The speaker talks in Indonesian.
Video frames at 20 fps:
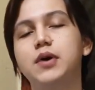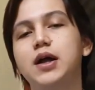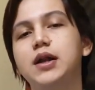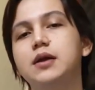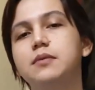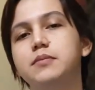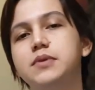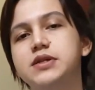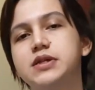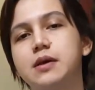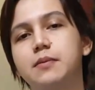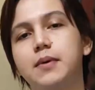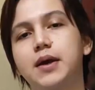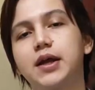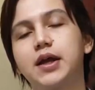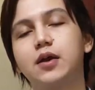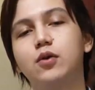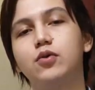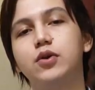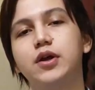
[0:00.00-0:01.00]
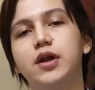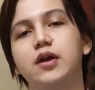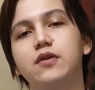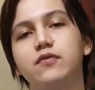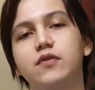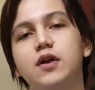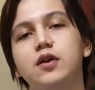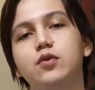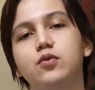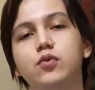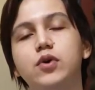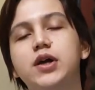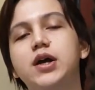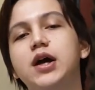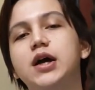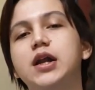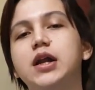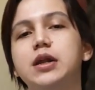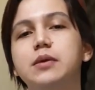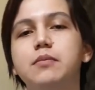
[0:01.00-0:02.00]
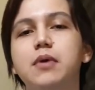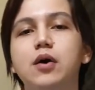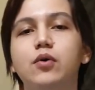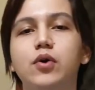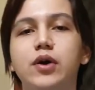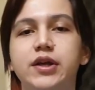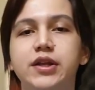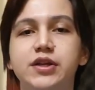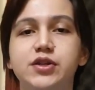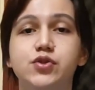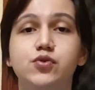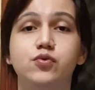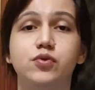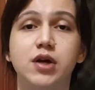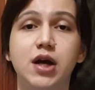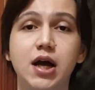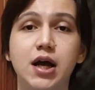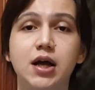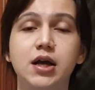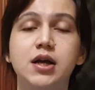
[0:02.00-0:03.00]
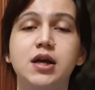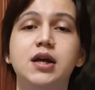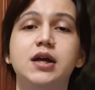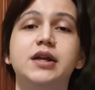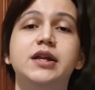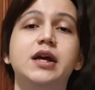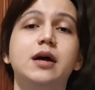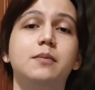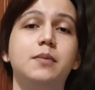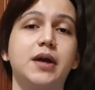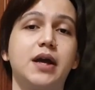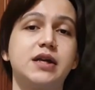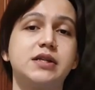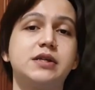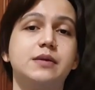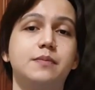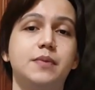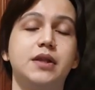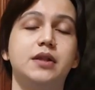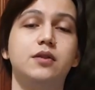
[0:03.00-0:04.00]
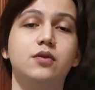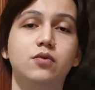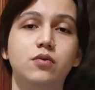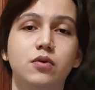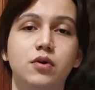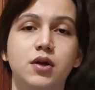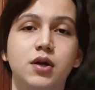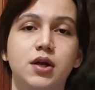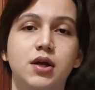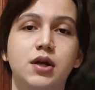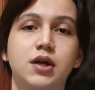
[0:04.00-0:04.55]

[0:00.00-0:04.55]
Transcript: kalian bisa pakai kode referral gue yang ada di bawah ini juga, di aplikasi pintu